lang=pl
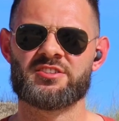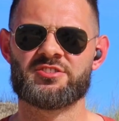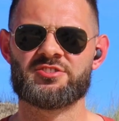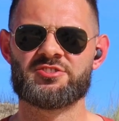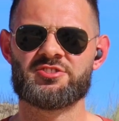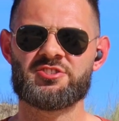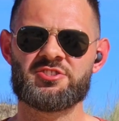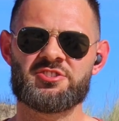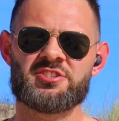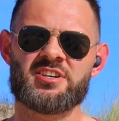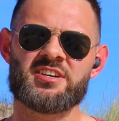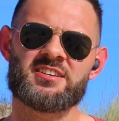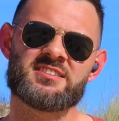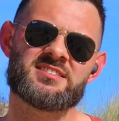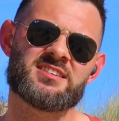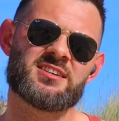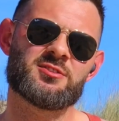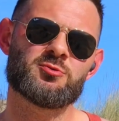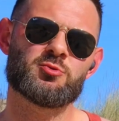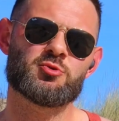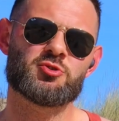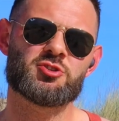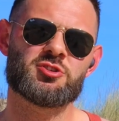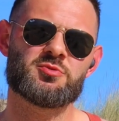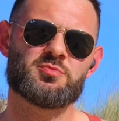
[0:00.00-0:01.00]
Dzisiaj
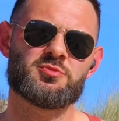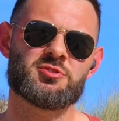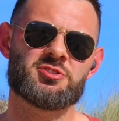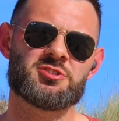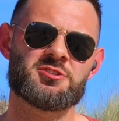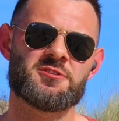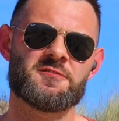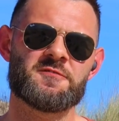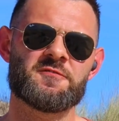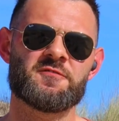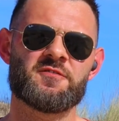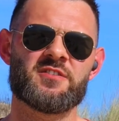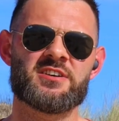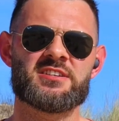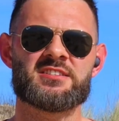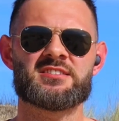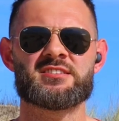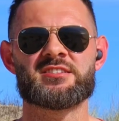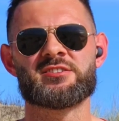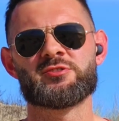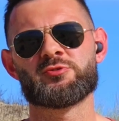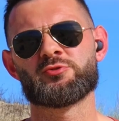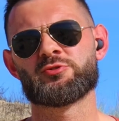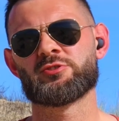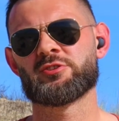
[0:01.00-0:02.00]
zanurzymy się w
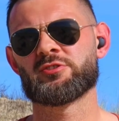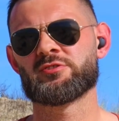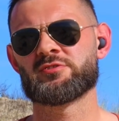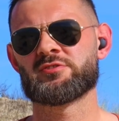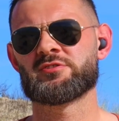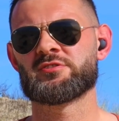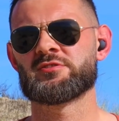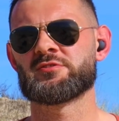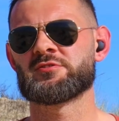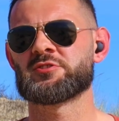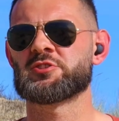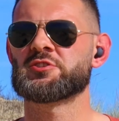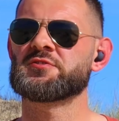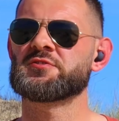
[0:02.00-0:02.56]
fascynujący